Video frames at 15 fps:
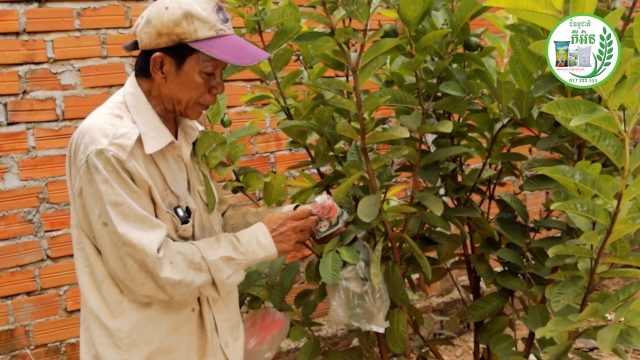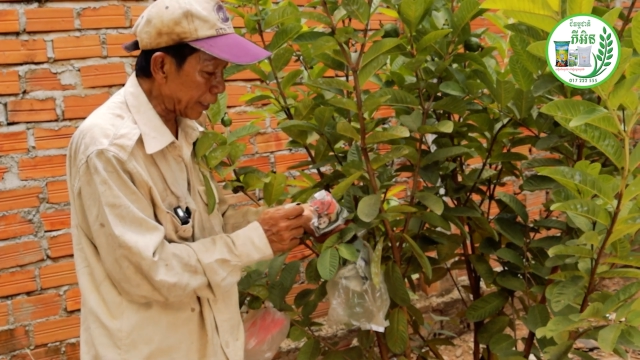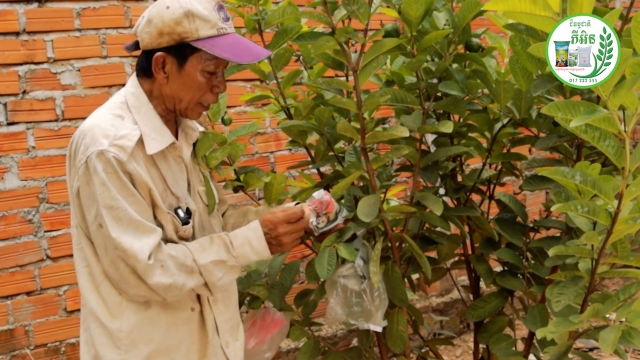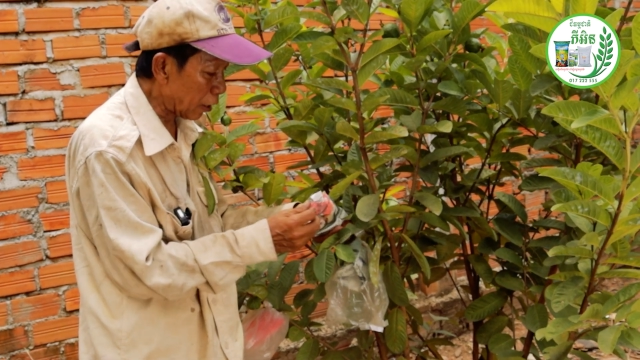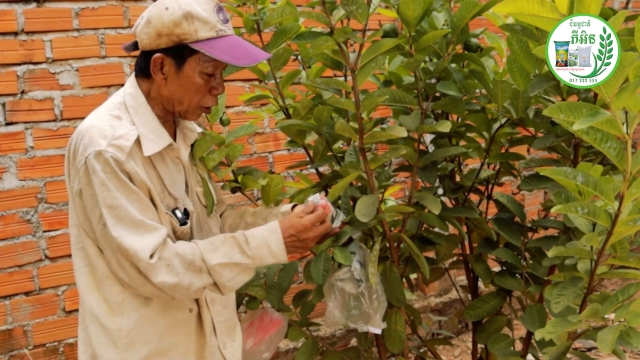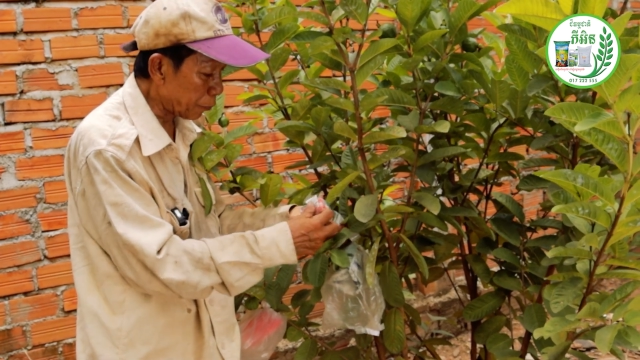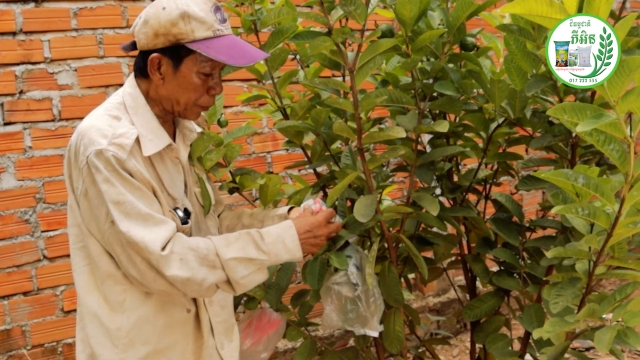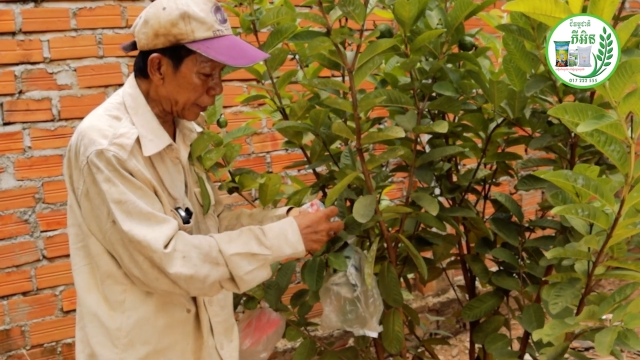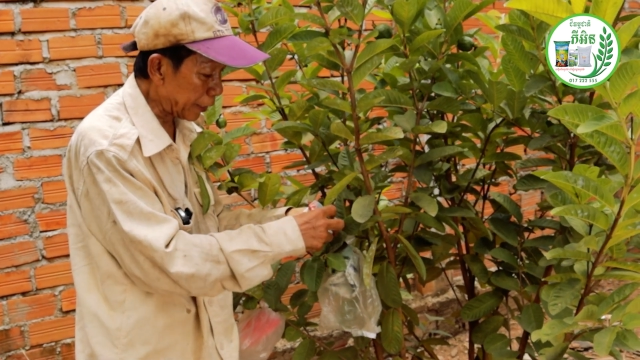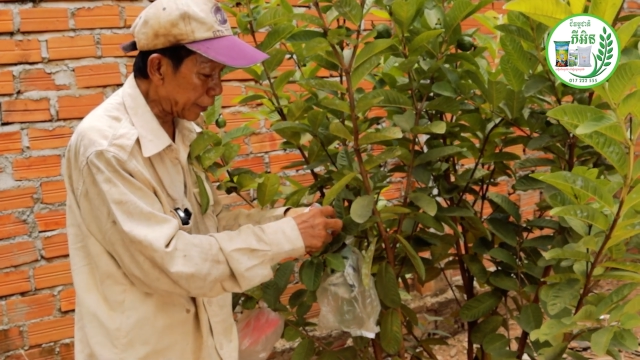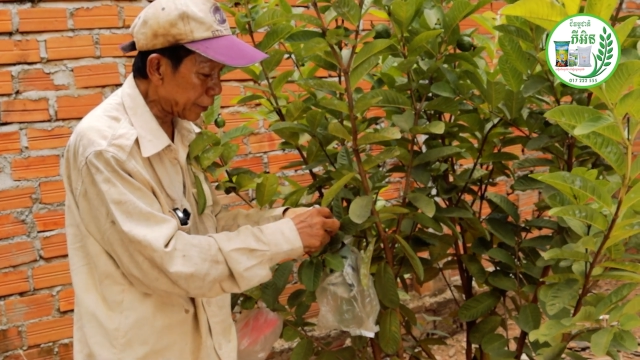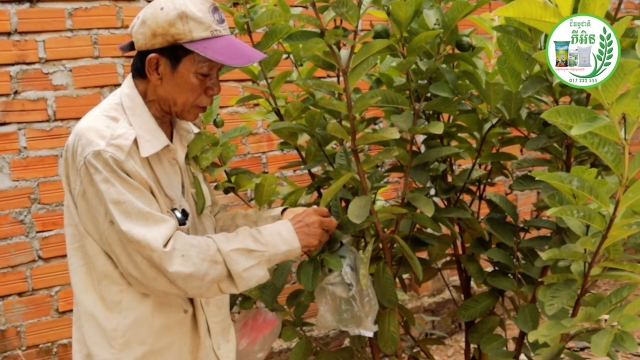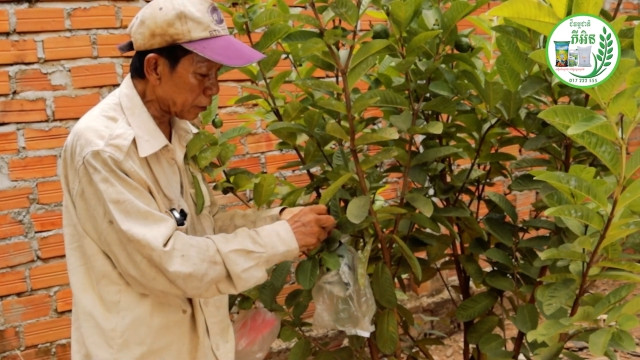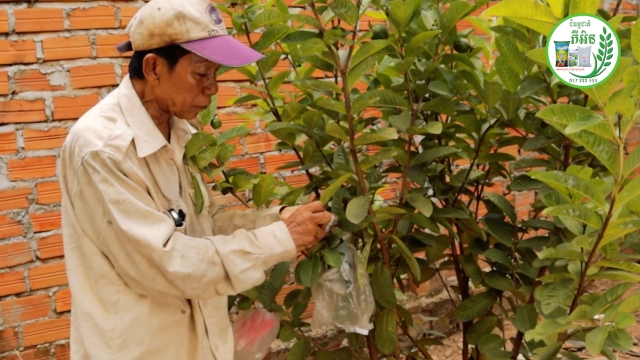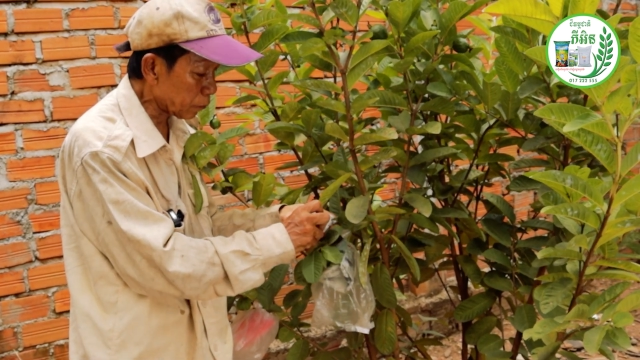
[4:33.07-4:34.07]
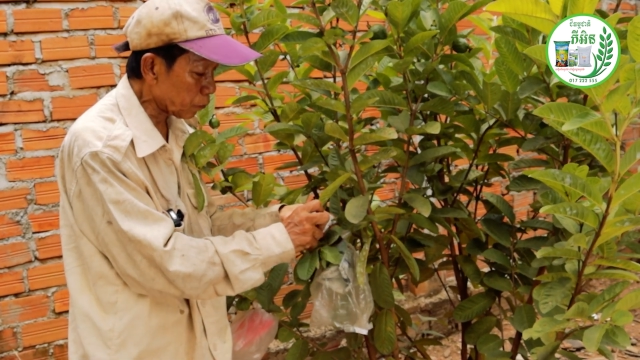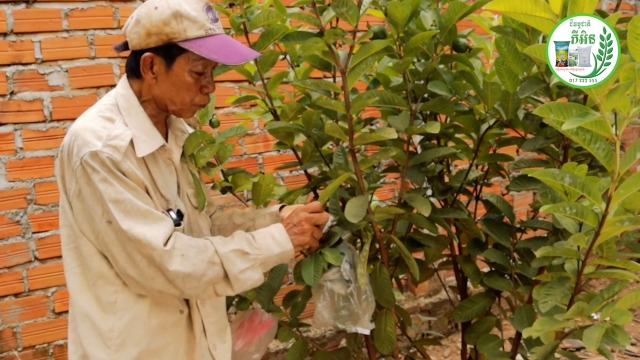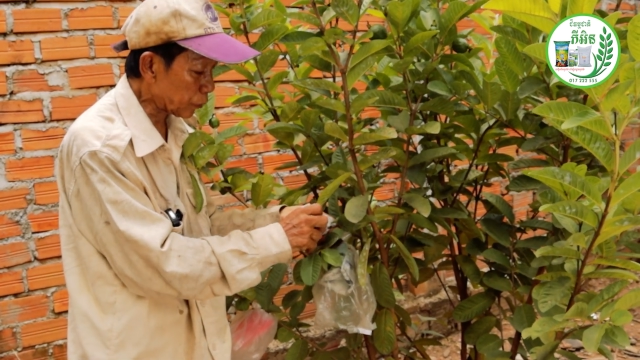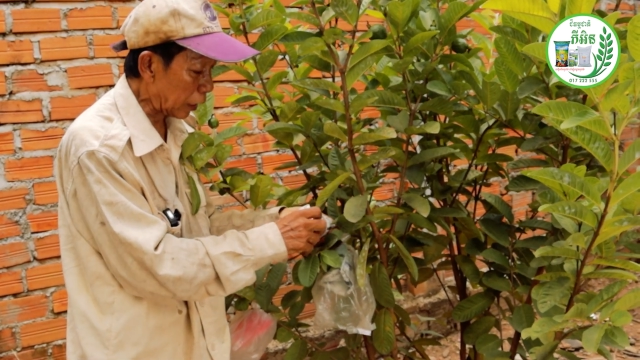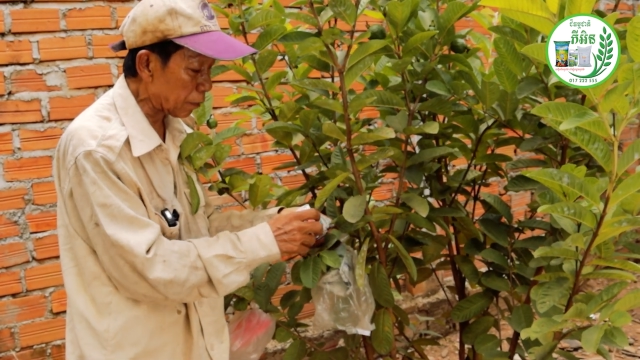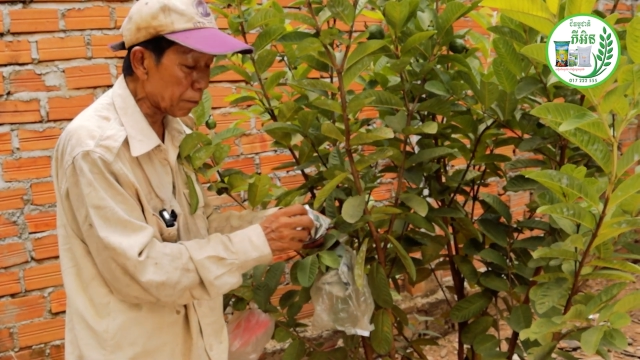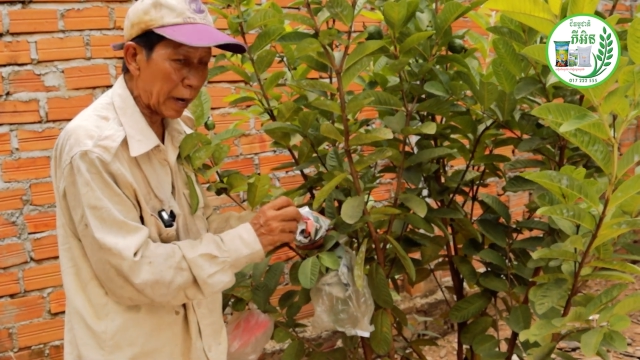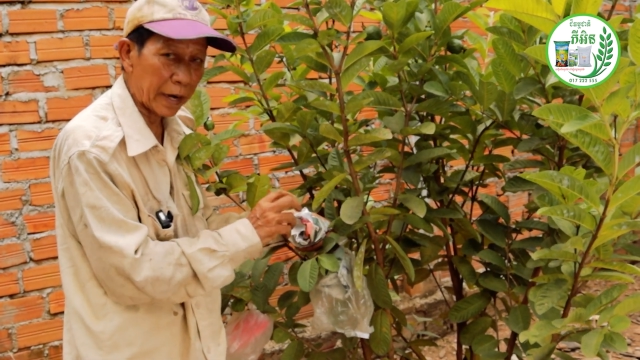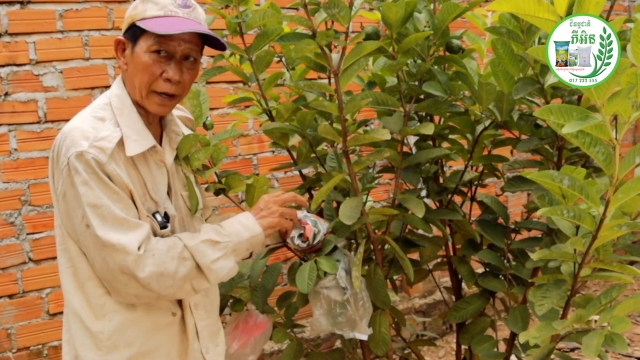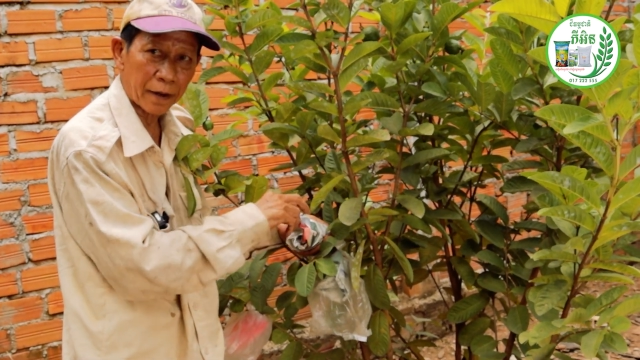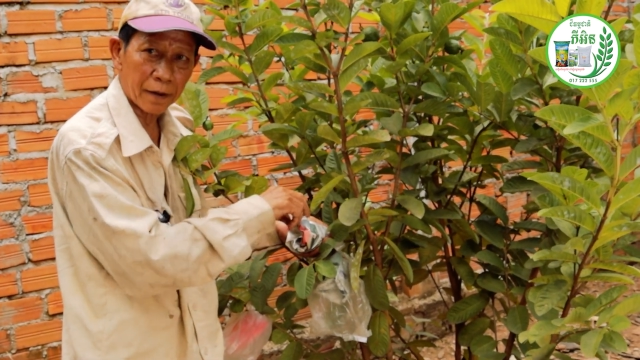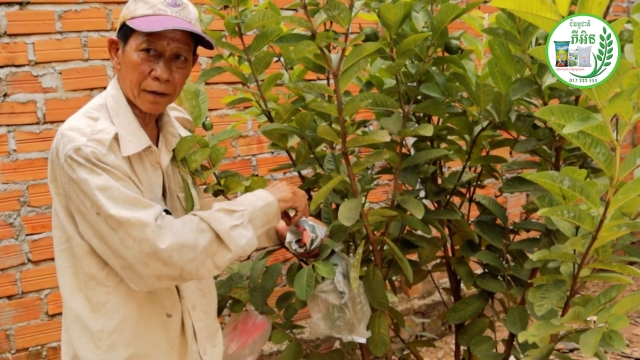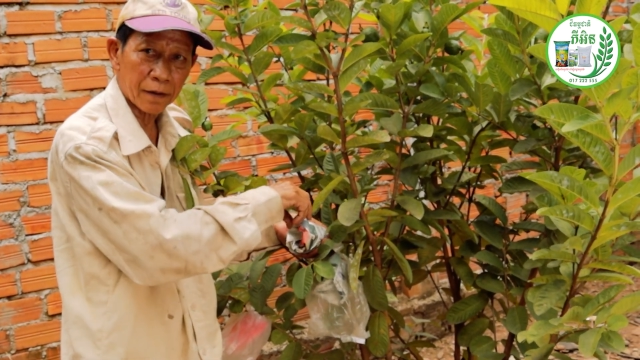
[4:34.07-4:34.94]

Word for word: này hói pe để dương trăng bay